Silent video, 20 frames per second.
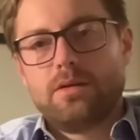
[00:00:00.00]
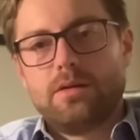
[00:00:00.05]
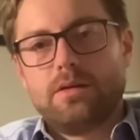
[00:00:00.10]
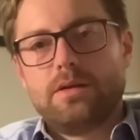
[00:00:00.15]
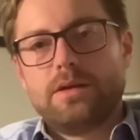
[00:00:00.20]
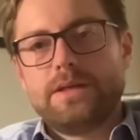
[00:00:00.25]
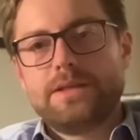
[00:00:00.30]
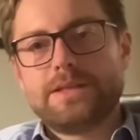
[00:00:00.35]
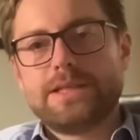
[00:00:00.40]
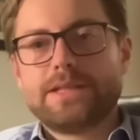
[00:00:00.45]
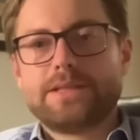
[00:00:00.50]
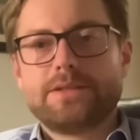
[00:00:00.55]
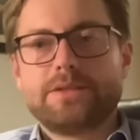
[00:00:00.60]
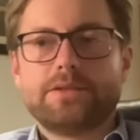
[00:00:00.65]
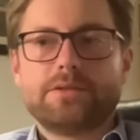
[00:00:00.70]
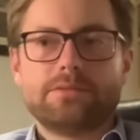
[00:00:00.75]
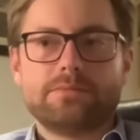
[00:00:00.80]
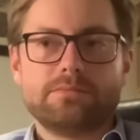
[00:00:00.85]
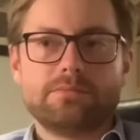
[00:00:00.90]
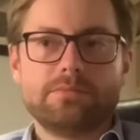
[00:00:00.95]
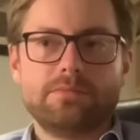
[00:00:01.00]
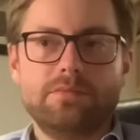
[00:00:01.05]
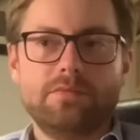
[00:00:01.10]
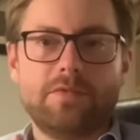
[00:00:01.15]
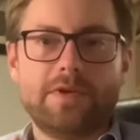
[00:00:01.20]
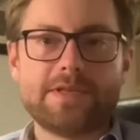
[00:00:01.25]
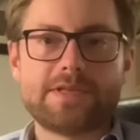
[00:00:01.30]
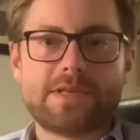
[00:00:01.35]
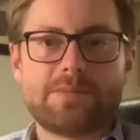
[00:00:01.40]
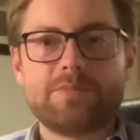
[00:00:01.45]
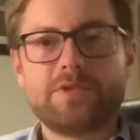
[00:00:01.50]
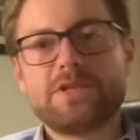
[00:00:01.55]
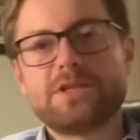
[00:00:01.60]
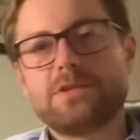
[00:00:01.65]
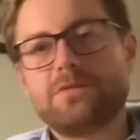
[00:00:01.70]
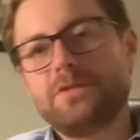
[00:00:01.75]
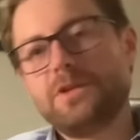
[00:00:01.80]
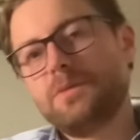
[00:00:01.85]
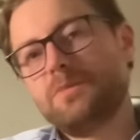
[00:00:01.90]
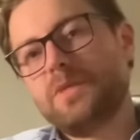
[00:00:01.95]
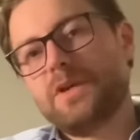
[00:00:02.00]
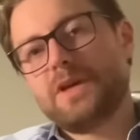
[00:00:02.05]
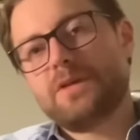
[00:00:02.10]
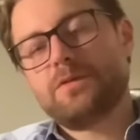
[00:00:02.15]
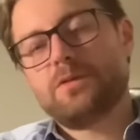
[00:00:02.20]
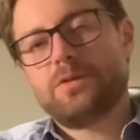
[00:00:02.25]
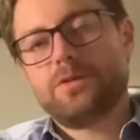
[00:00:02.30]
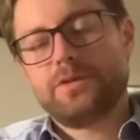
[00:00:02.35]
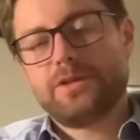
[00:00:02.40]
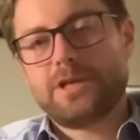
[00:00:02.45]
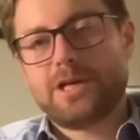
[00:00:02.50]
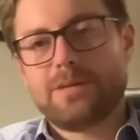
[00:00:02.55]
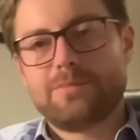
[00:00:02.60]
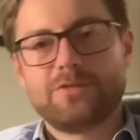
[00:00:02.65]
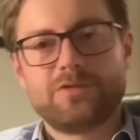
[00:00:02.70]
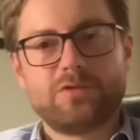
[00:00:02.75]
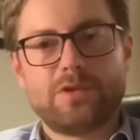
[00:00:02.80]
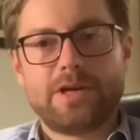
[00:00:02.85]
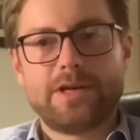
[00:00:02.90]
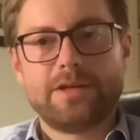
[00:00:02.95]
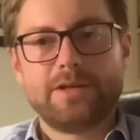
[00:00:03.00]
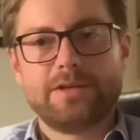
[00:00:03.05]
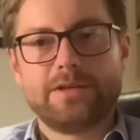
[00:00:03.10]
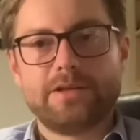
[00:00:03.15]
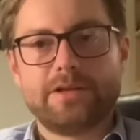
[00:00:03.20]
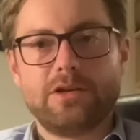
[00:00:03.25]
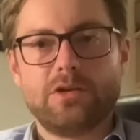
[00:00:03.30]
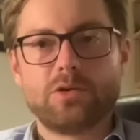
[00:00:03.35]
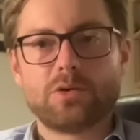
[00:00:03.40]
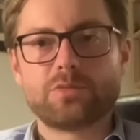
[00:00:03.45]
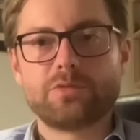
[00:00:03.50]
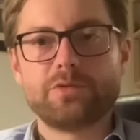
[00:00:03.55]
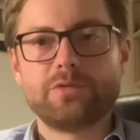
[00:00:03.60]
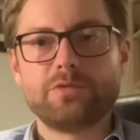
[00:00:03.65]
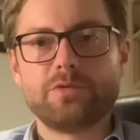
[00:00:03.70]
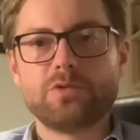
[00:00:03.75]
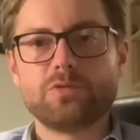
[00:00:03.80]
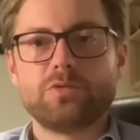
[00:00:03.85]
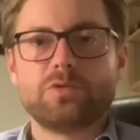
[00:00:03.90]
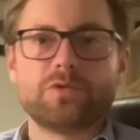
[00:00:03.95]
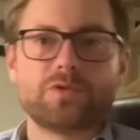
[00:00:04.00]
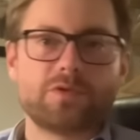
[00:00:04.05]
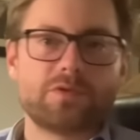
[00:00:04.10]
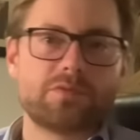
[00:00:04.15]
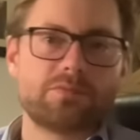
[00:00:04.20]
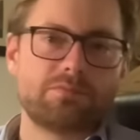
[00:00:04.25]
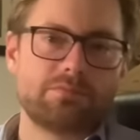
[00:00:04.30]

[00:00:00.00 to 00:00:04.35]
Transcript: Ich dachte, weil es ja ein bisschen Feedback von euch gab zu einigen der Log-Reviews,